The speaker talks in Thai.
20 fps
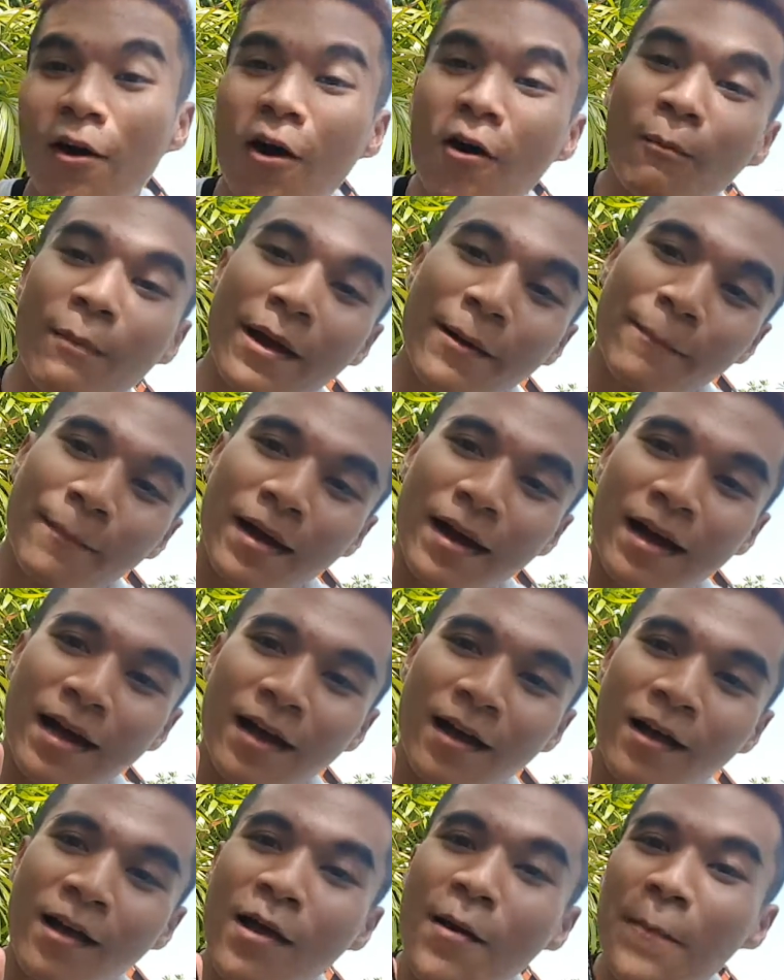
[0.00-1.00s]
ออกแบบมา
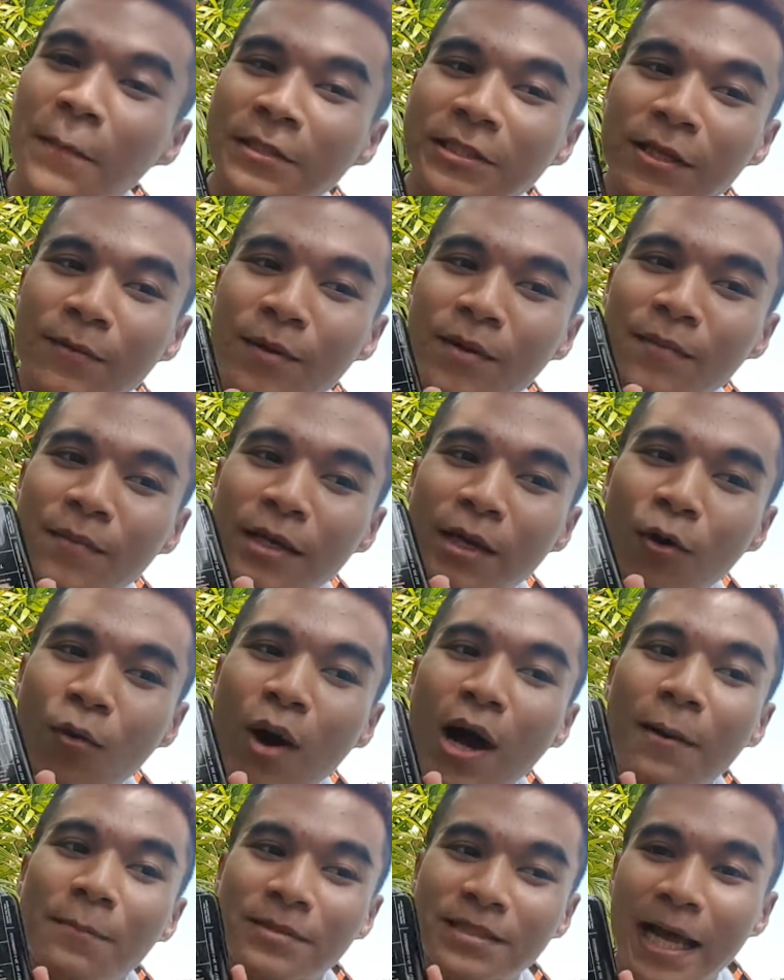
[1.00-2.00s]
มันจะไม่มีควา
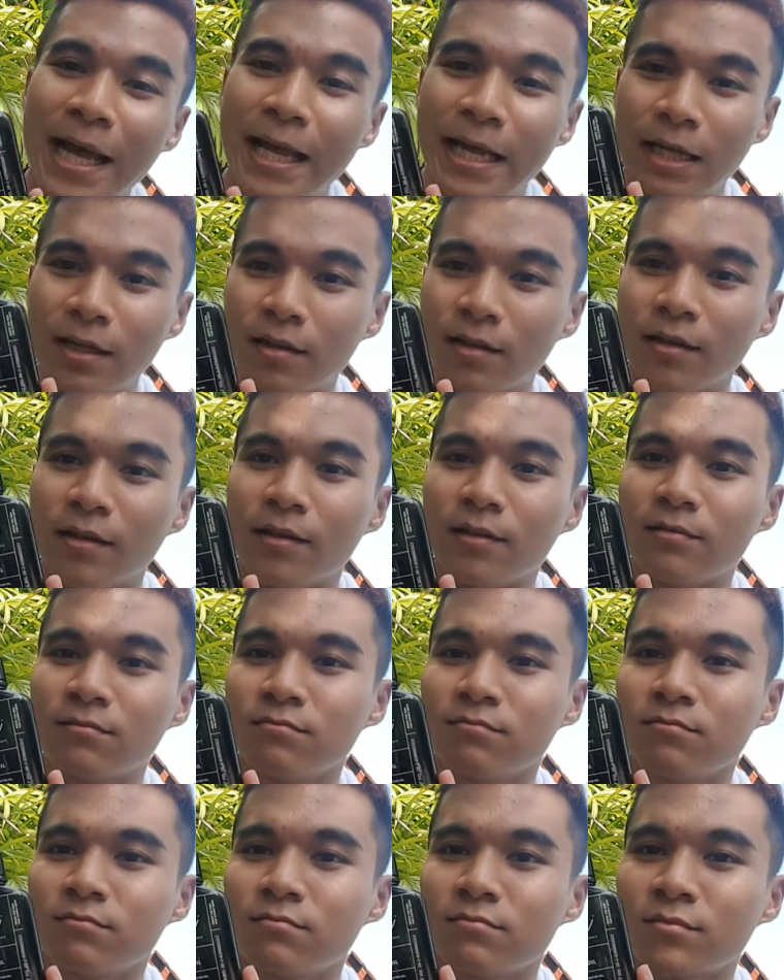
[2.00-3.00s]
มใสเลย
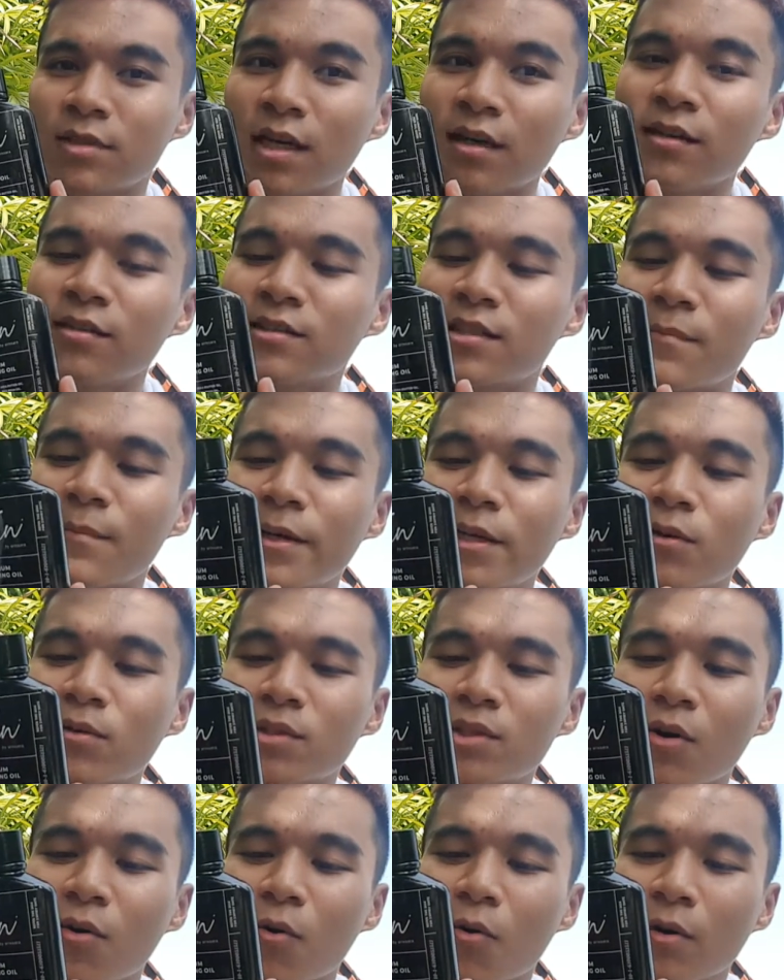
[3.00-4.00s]
ก็คือจะไม่ต้องโช
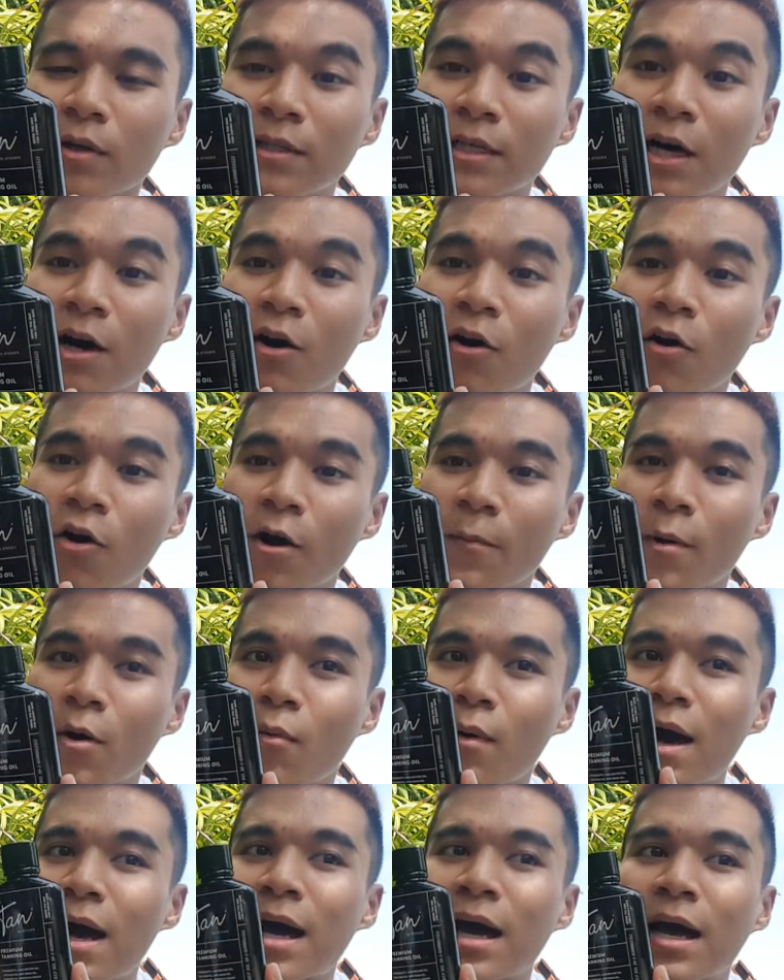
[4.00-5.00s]
ว์เนื้อออย เพราะ
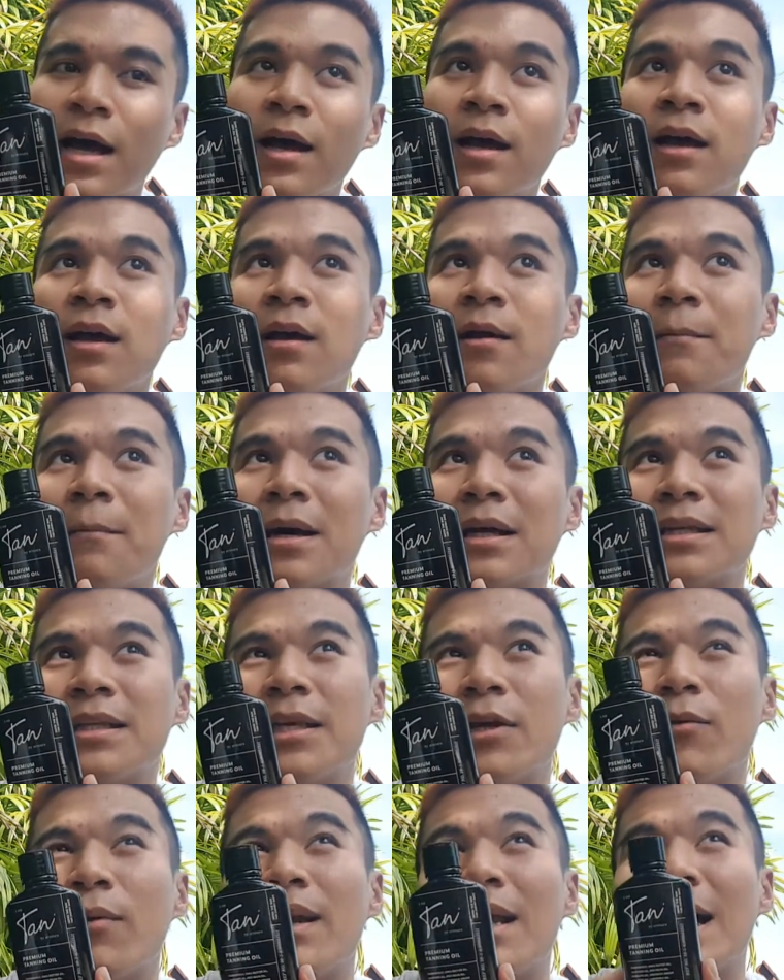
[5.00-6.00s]
ว่าบางที
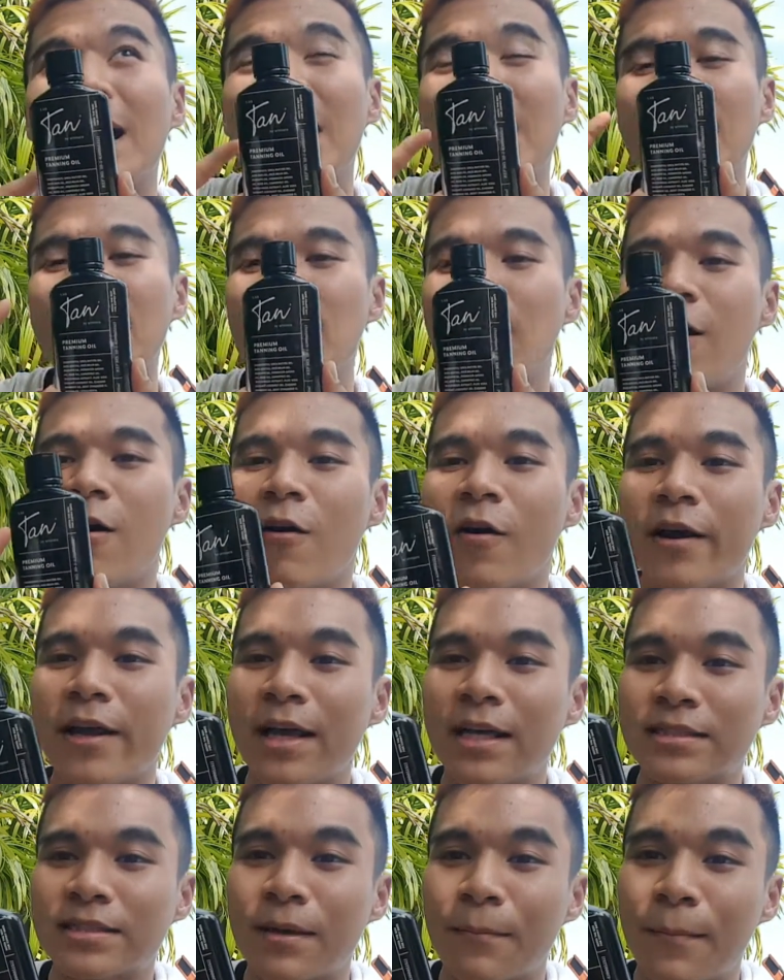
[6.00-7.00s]
เวลาเนื้อออยอ่ะ
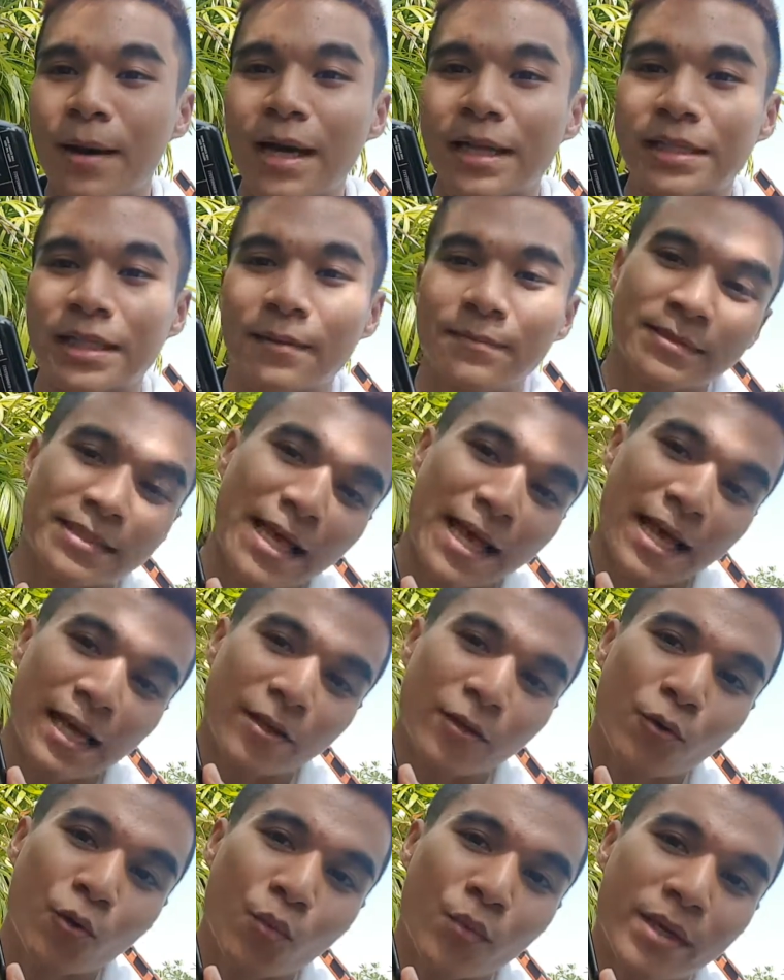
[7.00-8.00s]
สัมผัสกับแสง
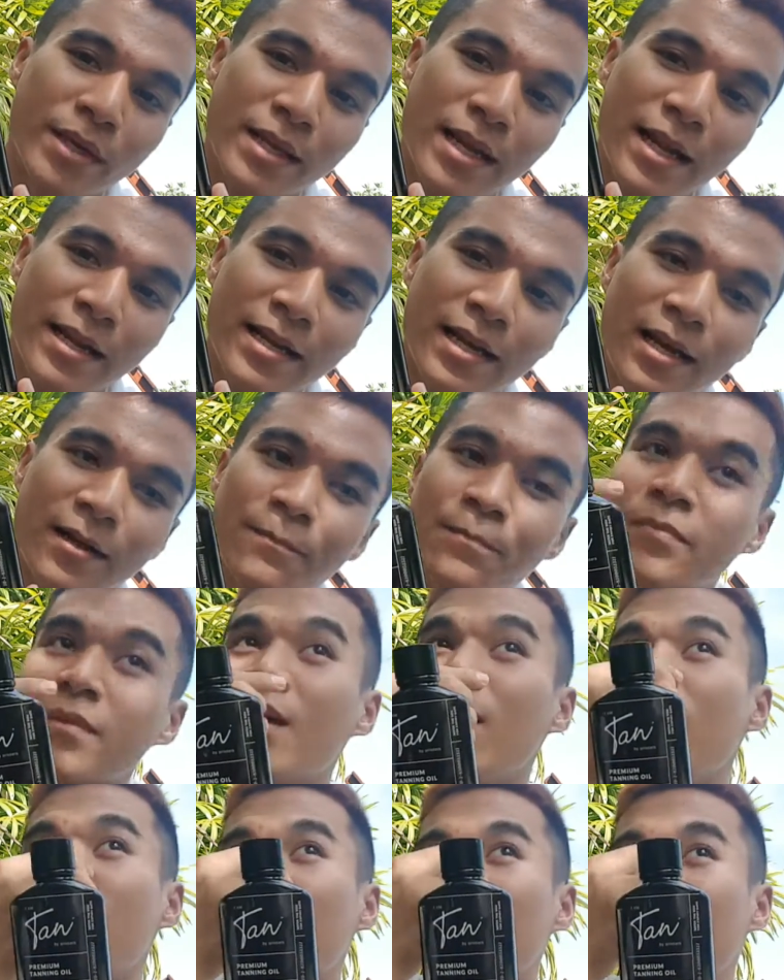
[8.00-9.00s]
UV แล้วเนี่ย
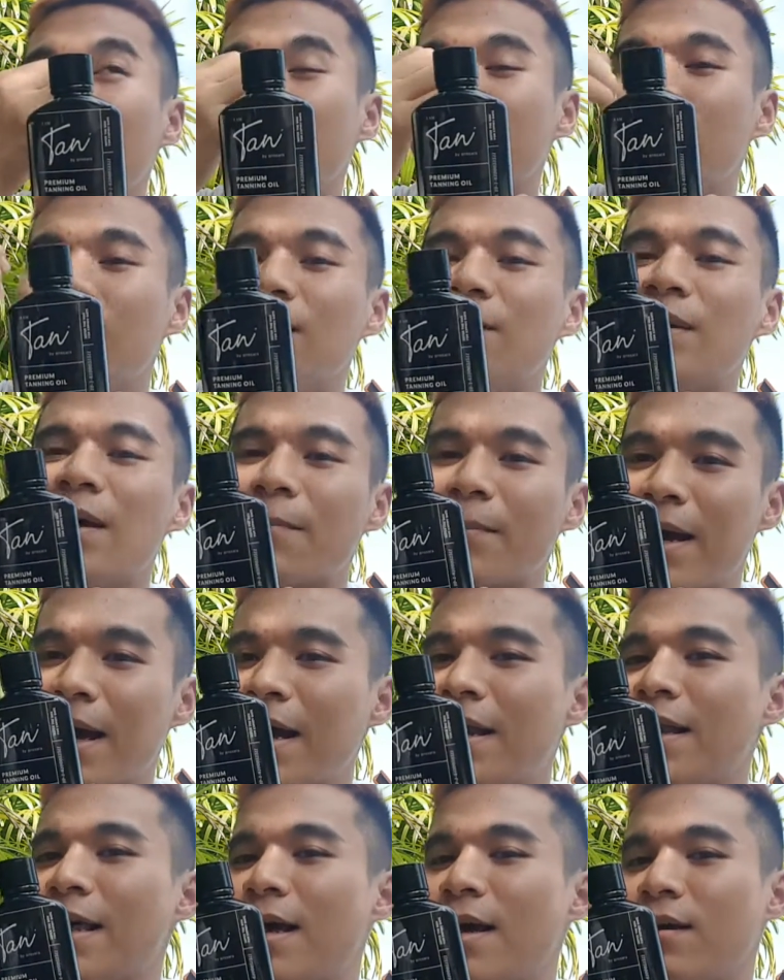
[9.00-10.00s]
นางจะเริ่มทำงาน
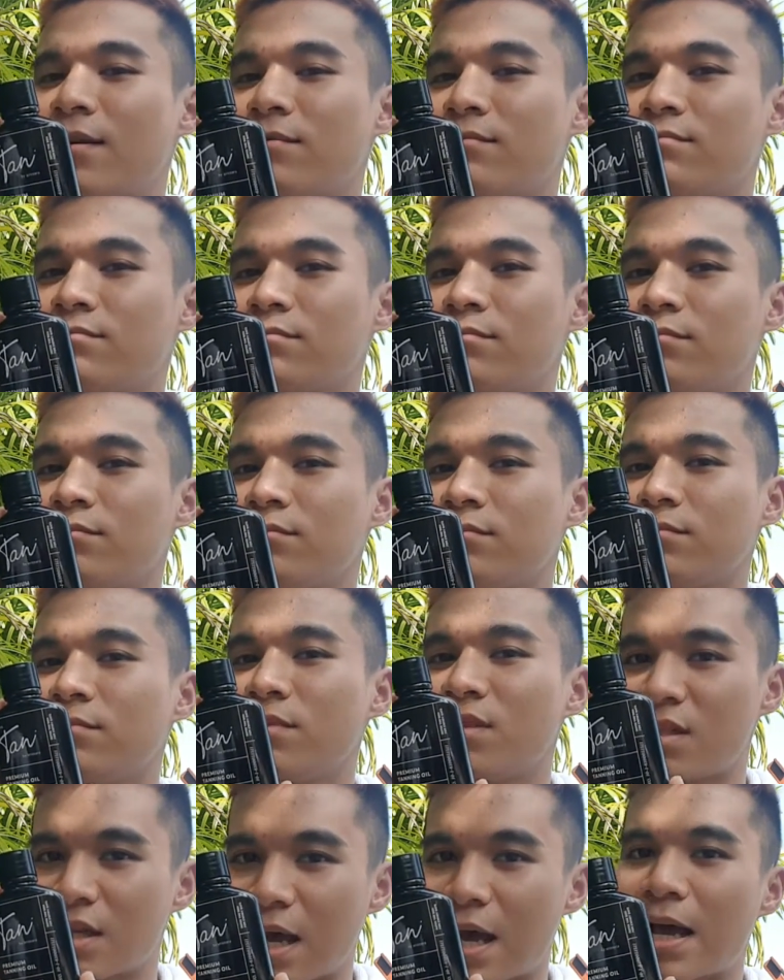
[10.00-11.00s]
แล้ว
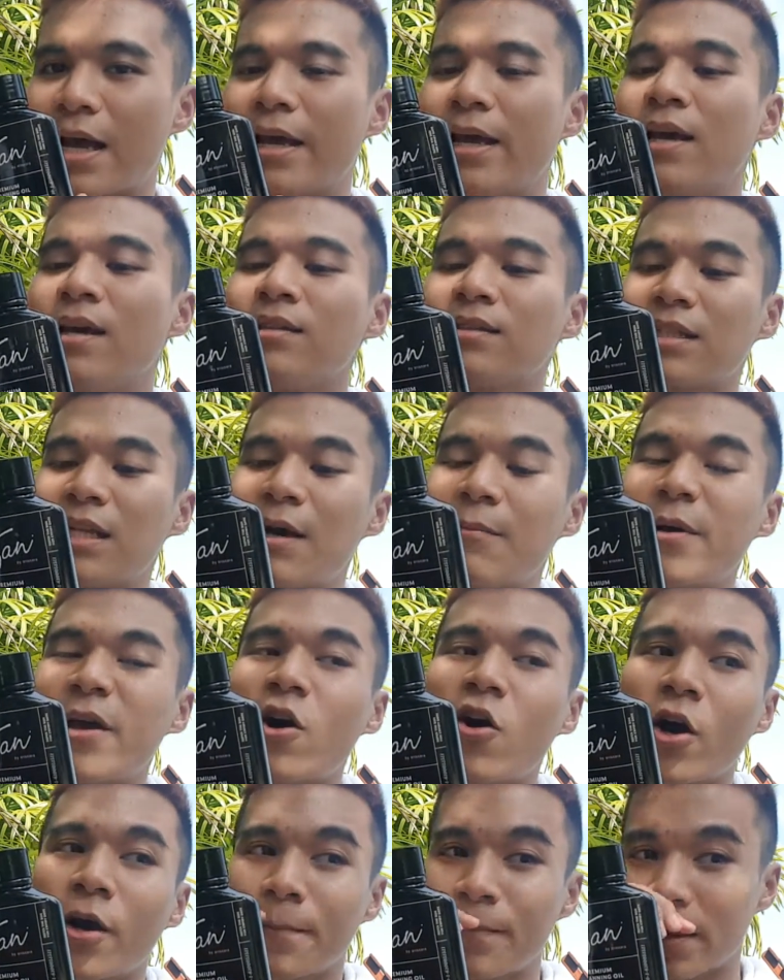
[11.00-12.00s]
ใช่ จะทำให้อ
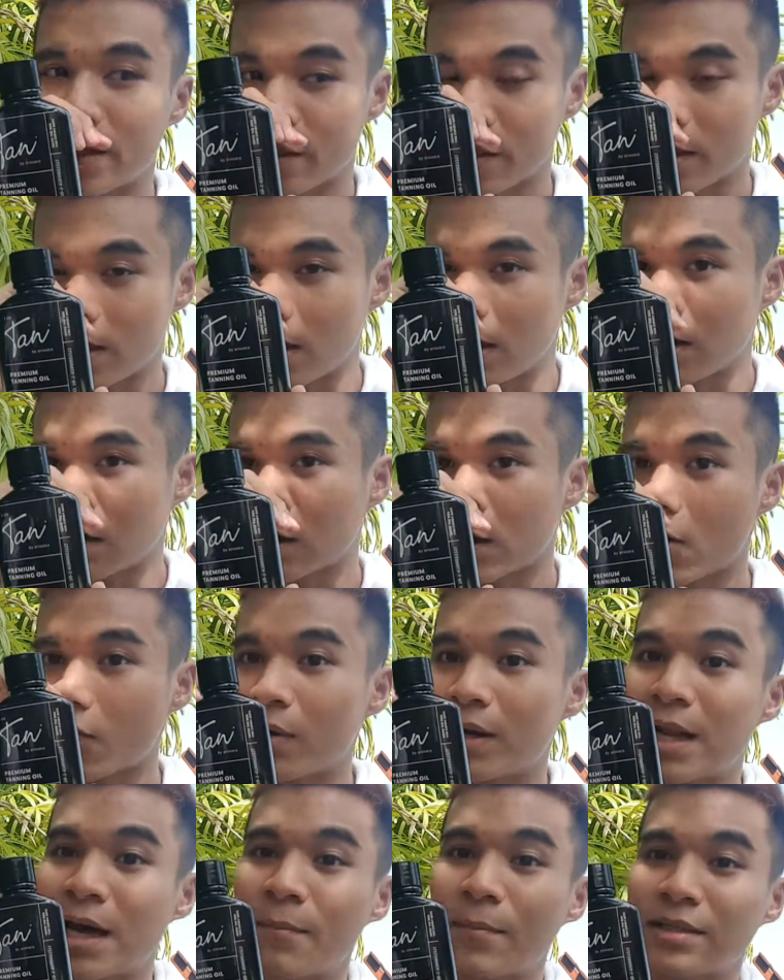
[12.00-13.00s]
อยเปลี่ยนสี แล้วก็เวลามา